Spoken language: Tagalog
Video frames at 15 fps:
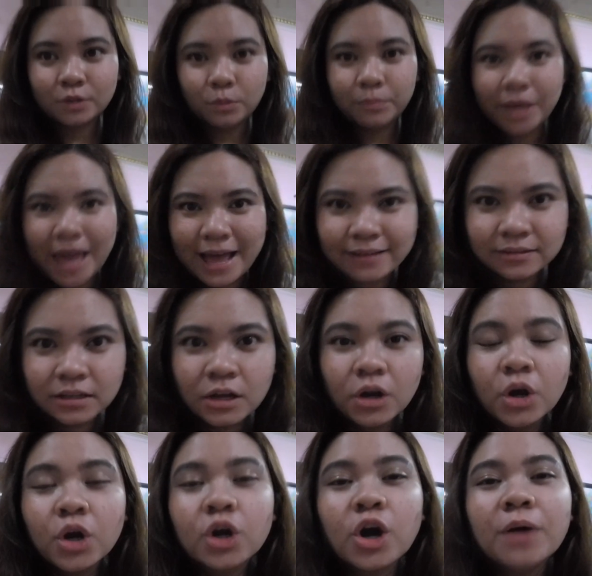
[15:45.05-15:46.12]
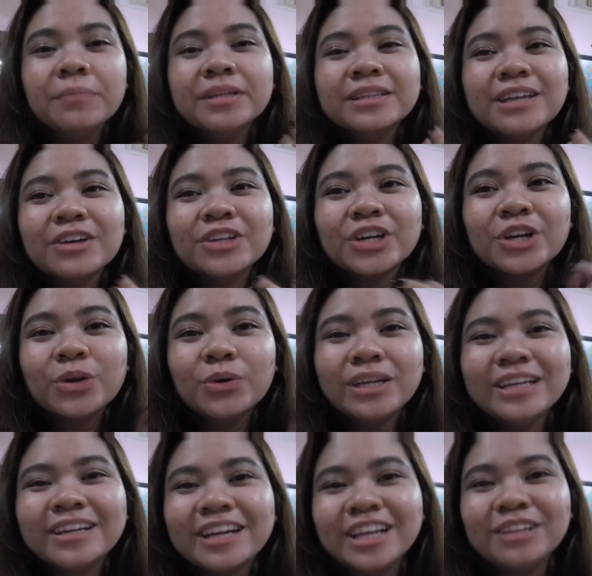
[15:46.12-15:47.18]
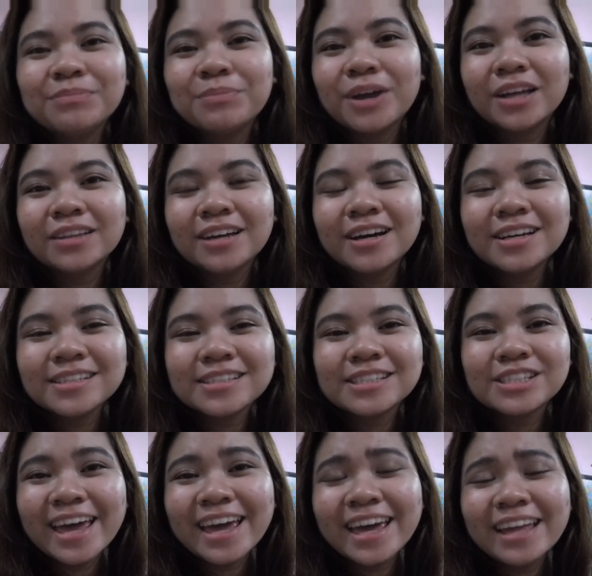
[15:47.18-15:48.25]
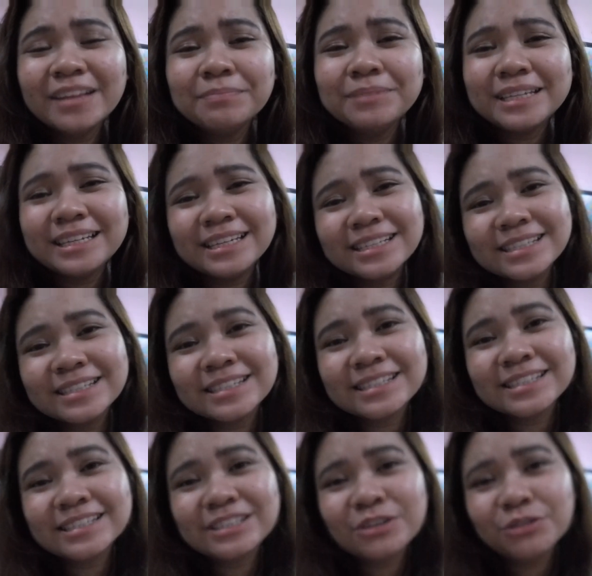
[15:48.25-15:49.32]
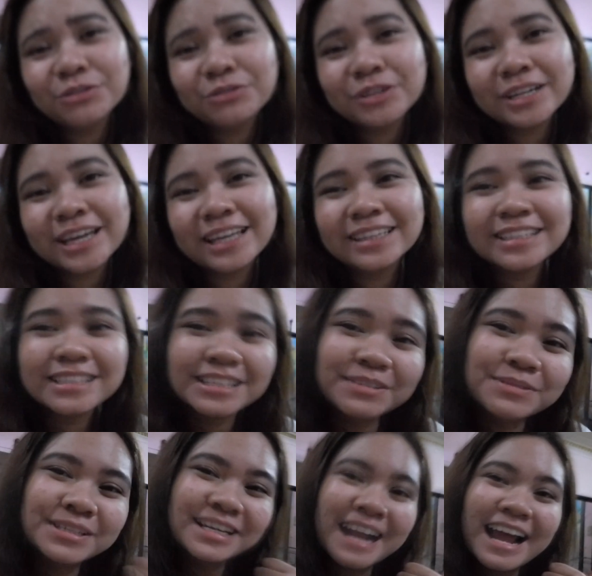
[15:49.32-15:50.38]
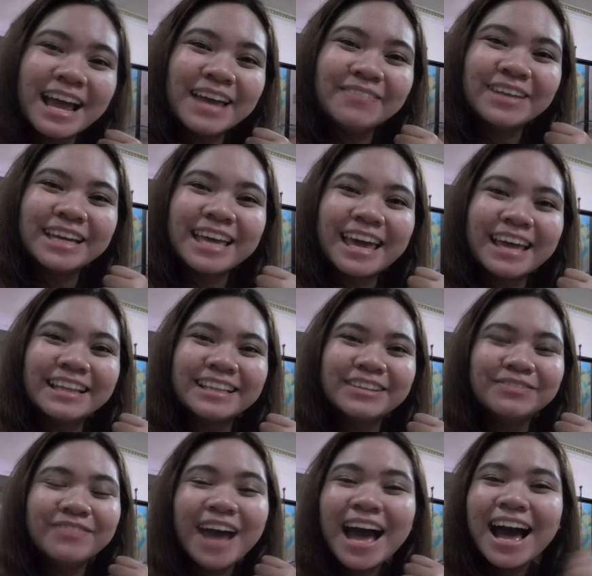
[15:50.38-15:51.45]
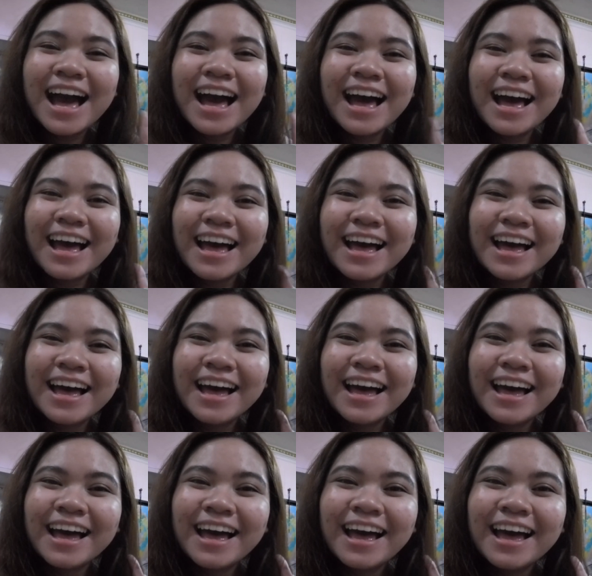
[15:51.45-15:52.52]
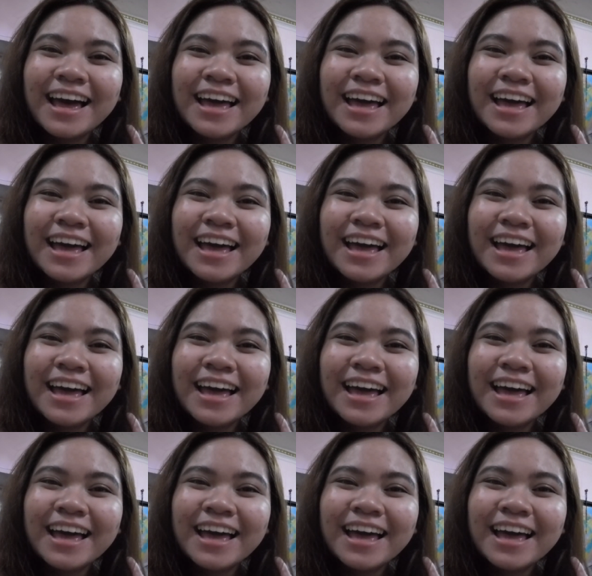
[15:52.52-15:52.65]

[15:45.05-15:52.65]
Ayan. Comment down your holy grail products. And please, don't forget to subscribe. Again, goodbye!